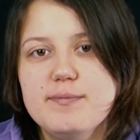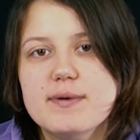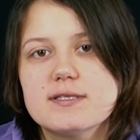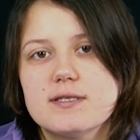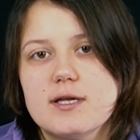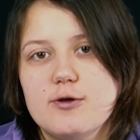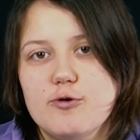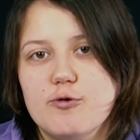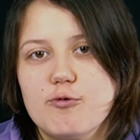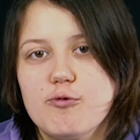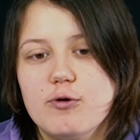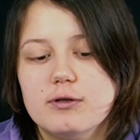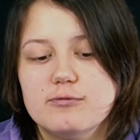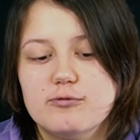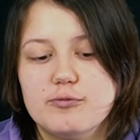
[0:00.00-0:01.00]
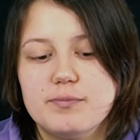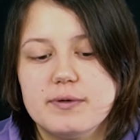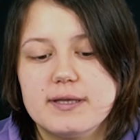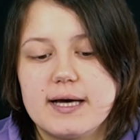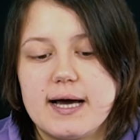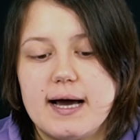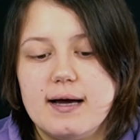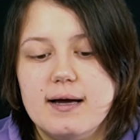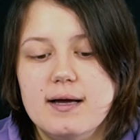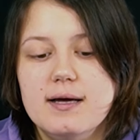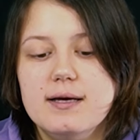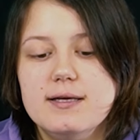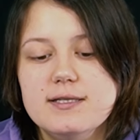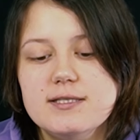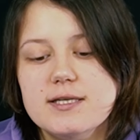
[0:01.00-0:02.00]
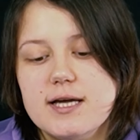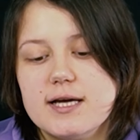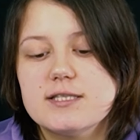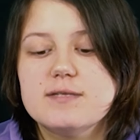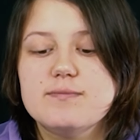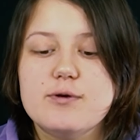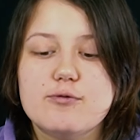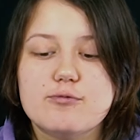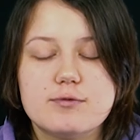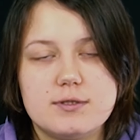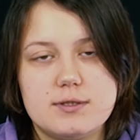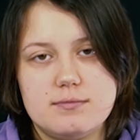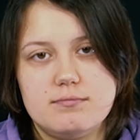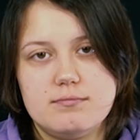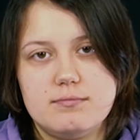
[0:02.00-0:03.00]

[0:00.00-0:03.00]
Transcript: вместо нее голову Петра и сидят смеются.